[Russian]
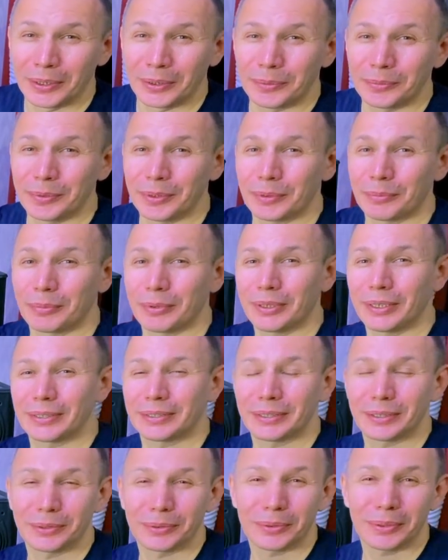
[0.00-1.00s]
У меня была
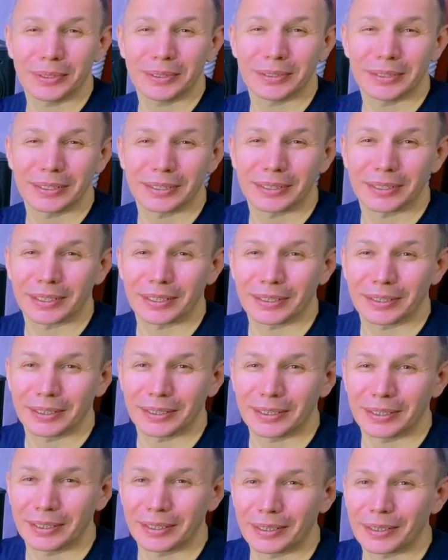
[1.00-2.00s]
ситуация,
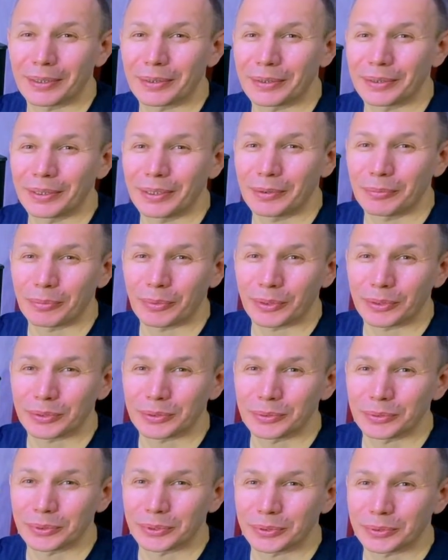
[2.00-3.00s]
когда я
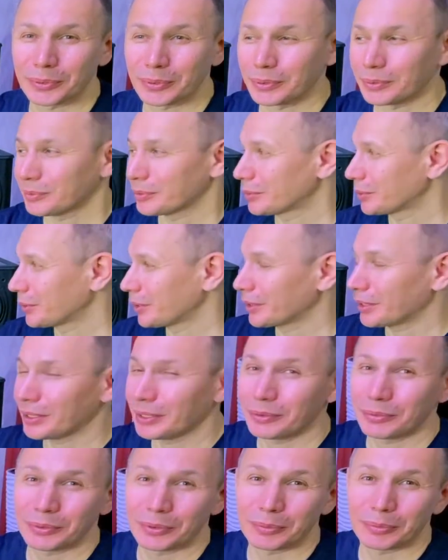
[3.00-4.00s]
прослушивал вот
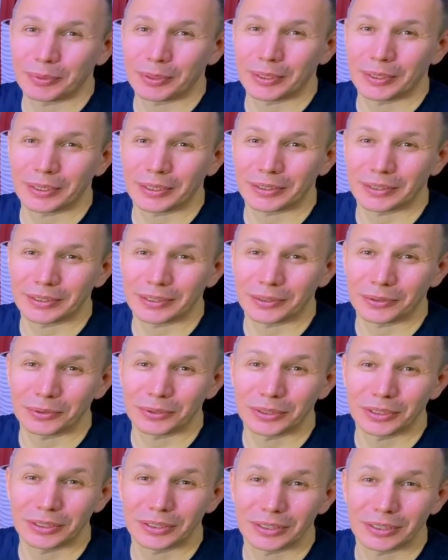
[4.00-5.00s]
такие вот прекрасные
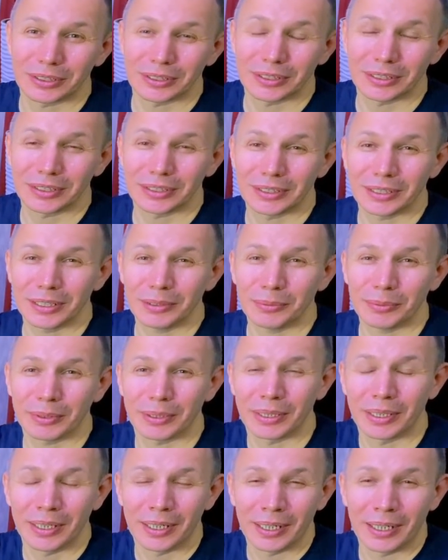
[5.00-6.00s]
акустические системы,
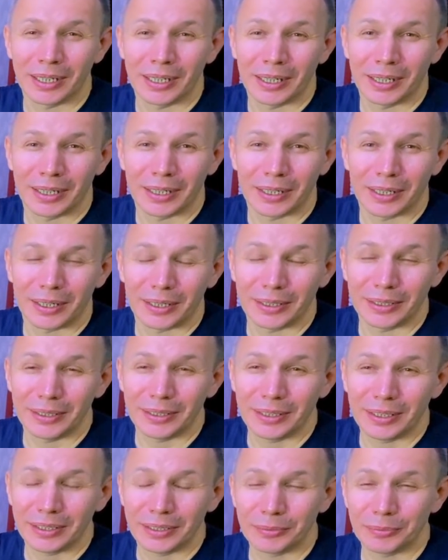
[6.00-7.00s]
а, и
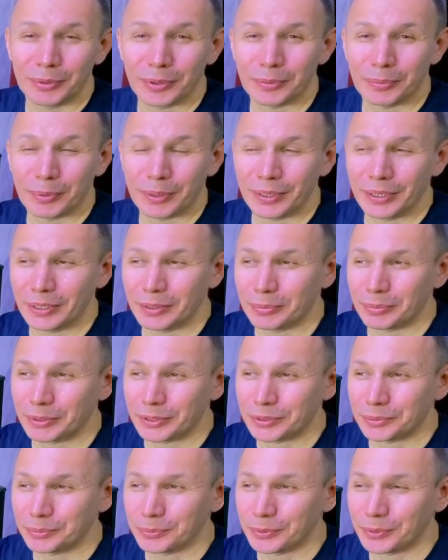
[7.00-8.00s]
я не мог понять,
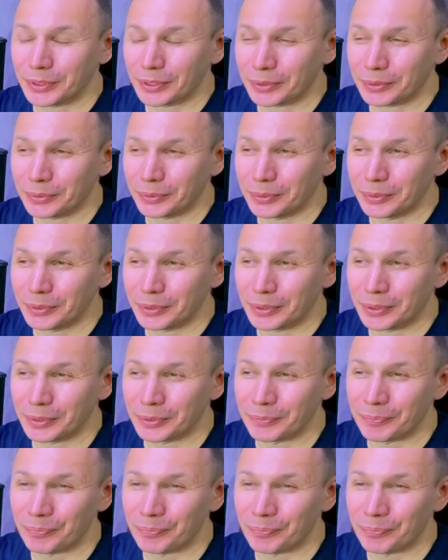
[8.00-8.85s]
почему такой